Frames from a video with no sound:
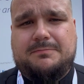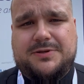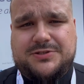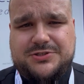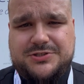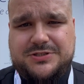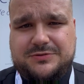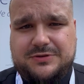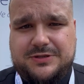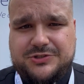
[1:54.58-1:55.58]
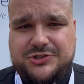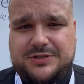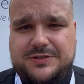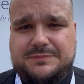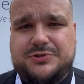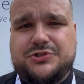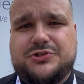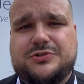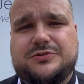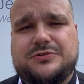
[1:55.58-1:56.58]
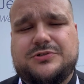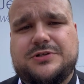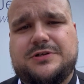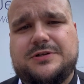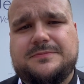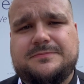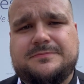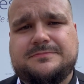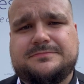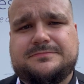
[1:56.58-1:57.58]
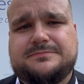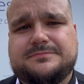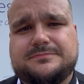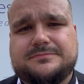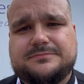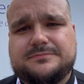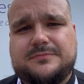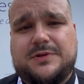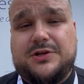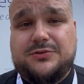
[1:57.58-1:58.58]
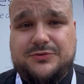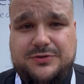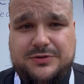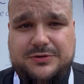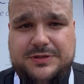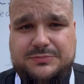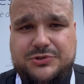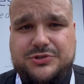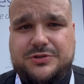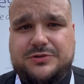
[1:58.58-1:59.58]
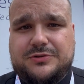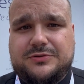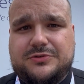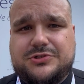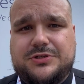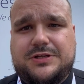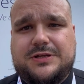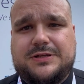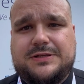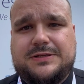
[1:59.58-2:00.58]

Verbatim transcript: patrzeć na to nasze najbliższe otoczenie. A idąc od tego najbliższego otoczenia,